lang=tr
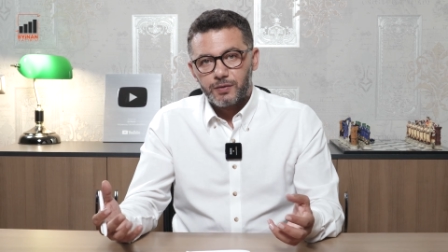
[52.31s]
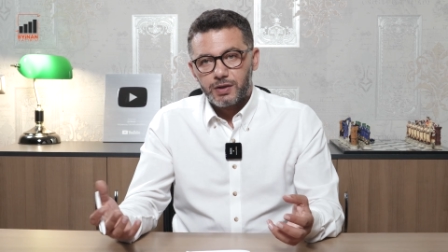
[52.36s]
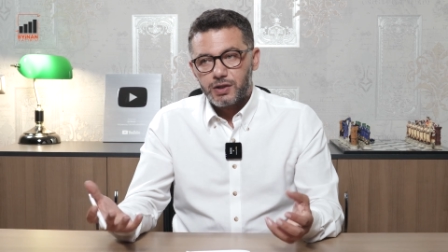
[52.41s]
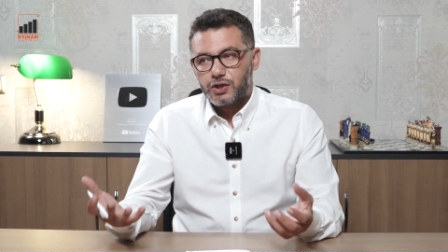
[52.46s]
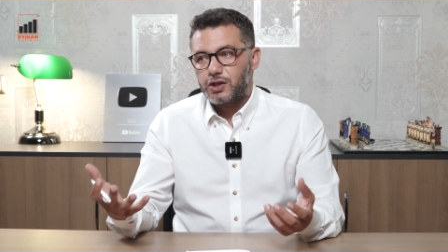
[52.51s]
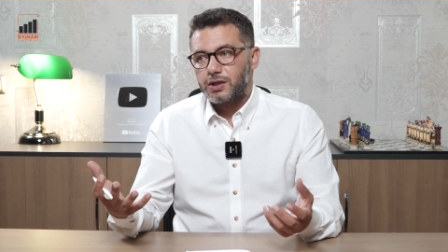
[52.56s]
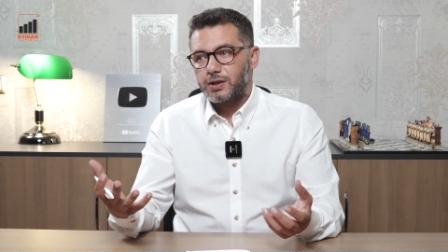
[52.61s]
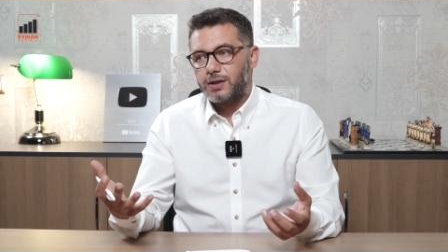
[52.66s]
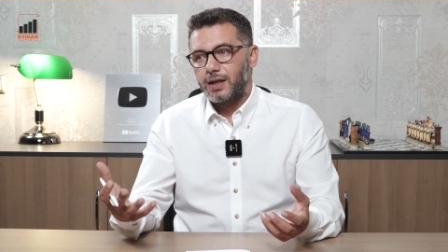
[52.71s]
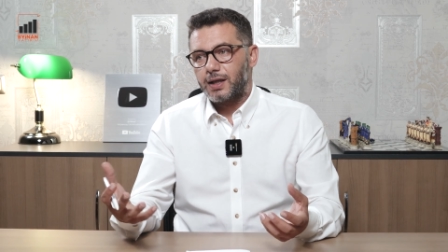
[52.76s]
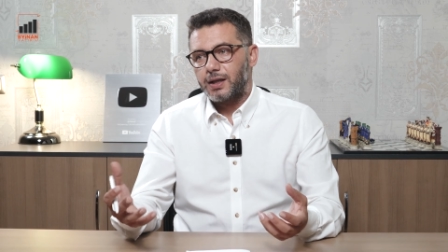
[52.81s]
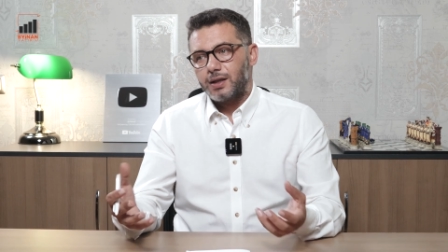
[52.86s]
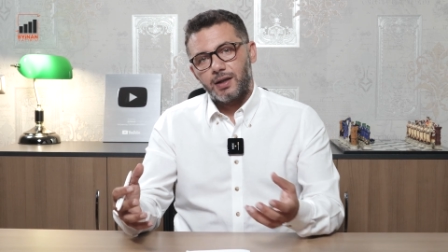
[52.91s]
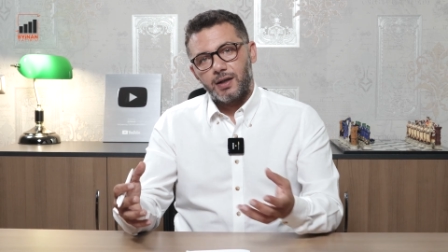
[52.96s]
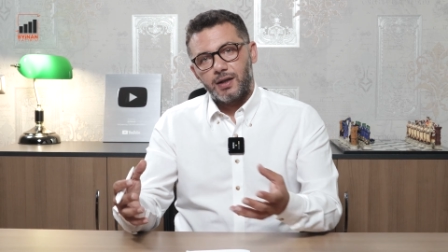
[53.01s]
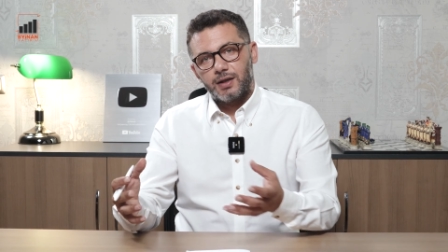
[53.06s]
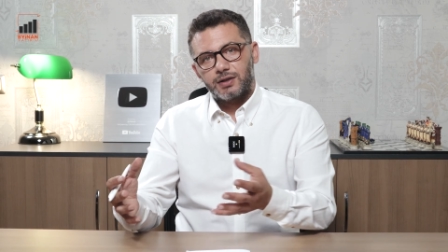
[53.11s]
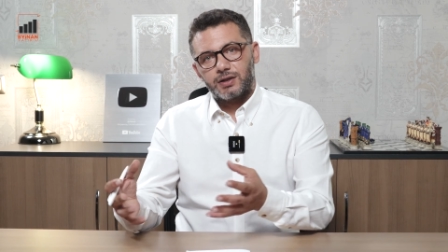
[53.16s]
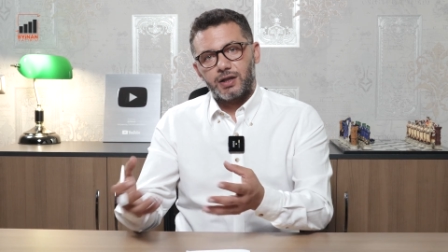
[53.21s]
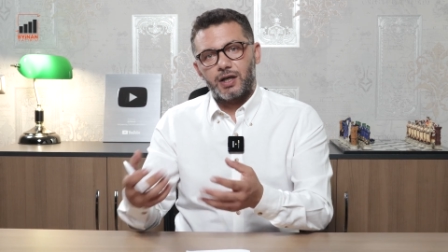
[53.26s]
içinden
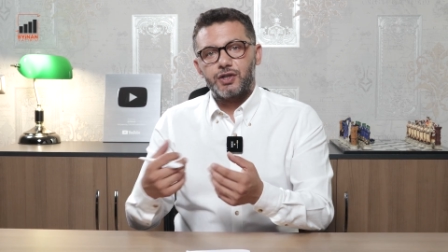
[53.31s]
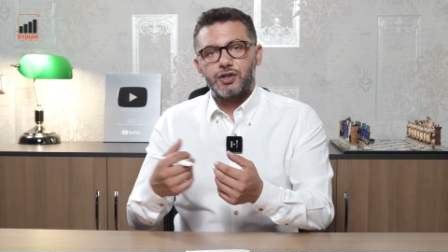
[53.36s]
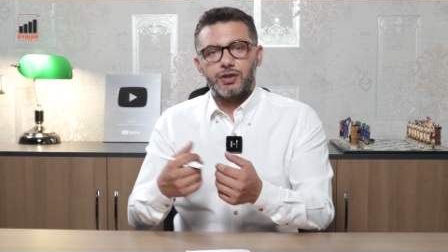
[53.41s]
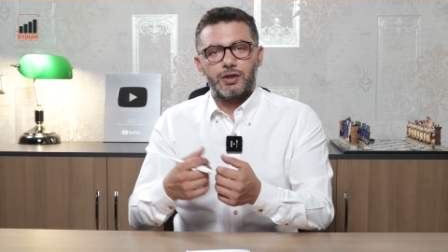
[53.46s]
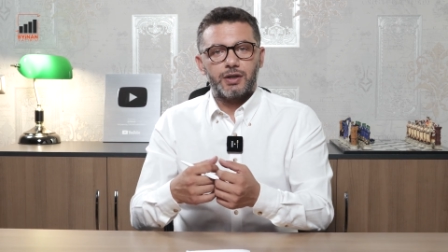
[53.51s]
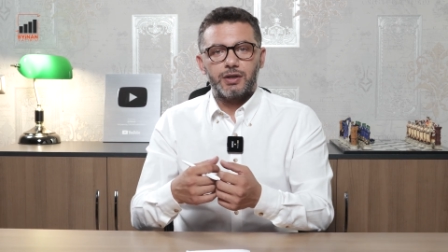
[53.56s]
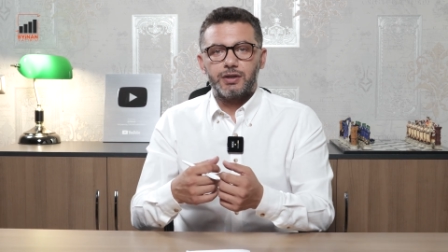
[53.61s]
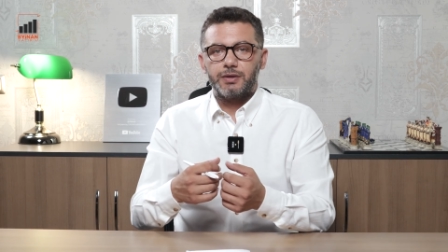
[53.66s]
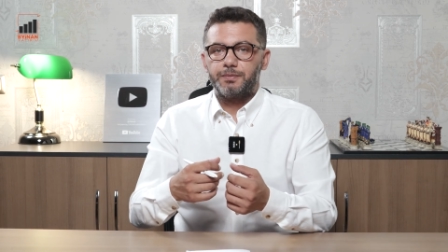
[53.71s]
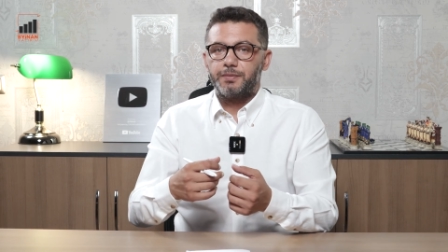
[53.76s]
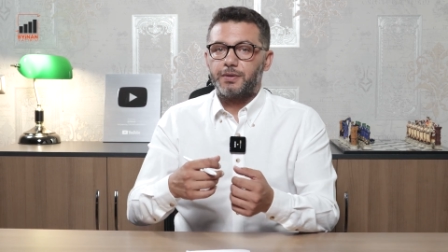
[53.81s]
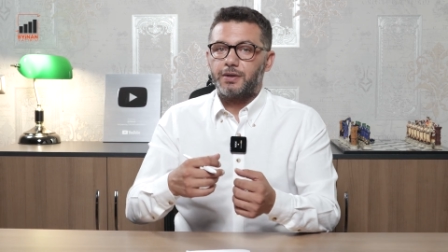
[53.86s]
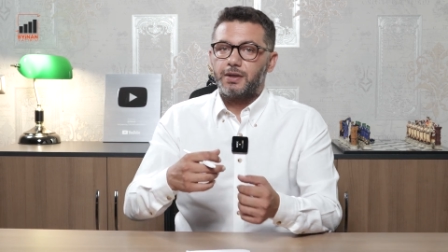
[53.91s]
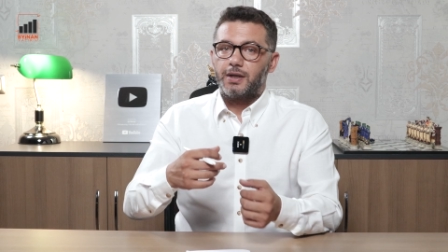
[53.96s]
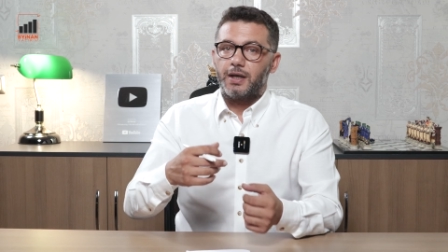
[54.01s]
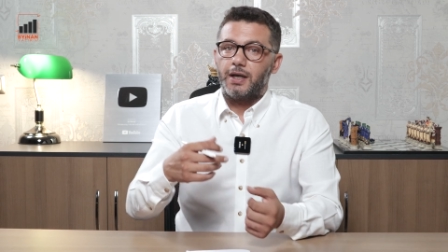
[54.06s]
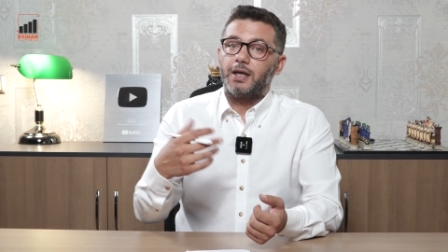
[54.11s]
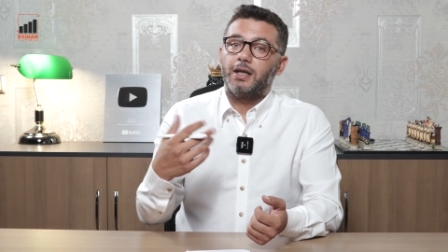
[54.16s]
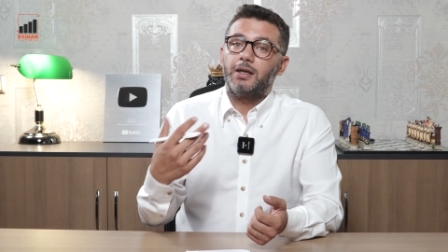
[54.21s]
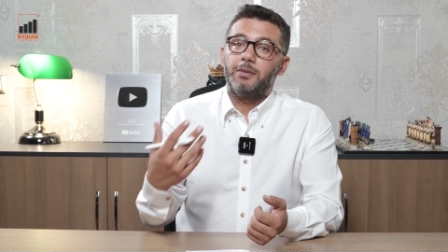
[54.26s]
taş alıp
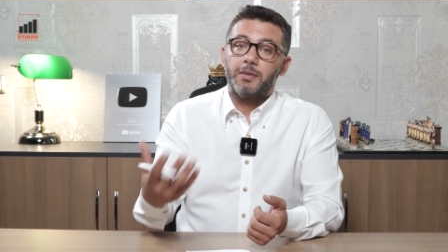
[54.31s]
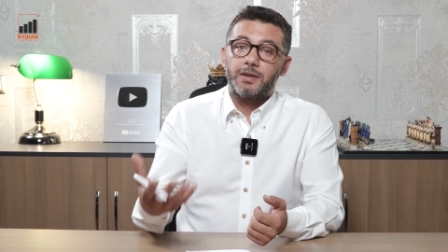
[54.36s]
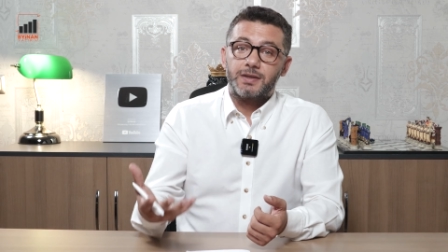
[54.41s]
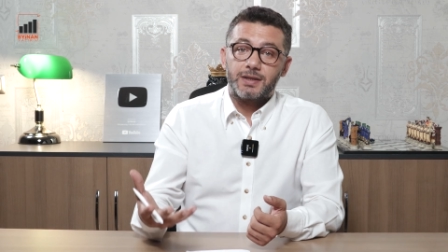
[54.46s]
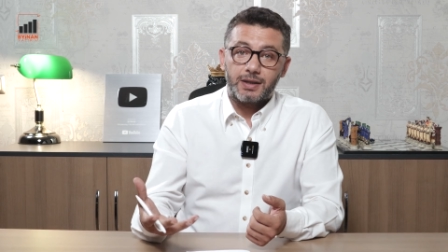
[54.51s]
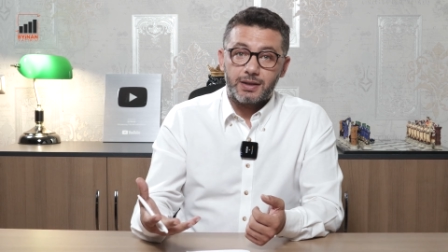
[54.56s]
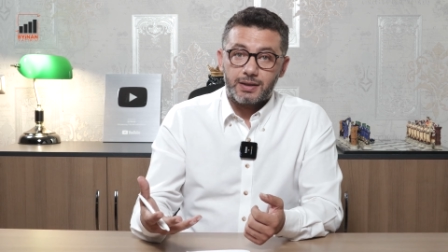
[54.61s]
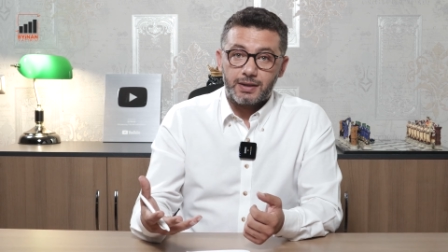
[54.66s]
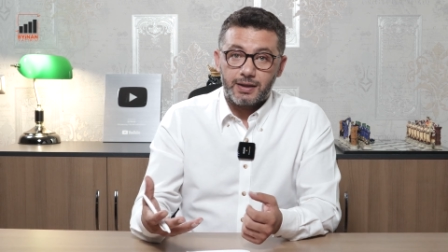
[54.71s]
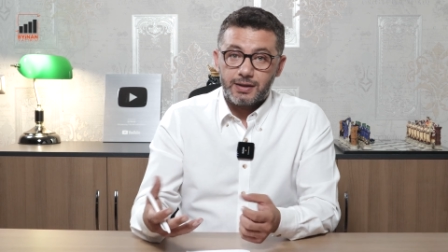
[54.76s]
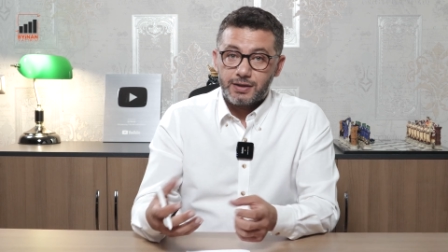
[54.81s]
elmasa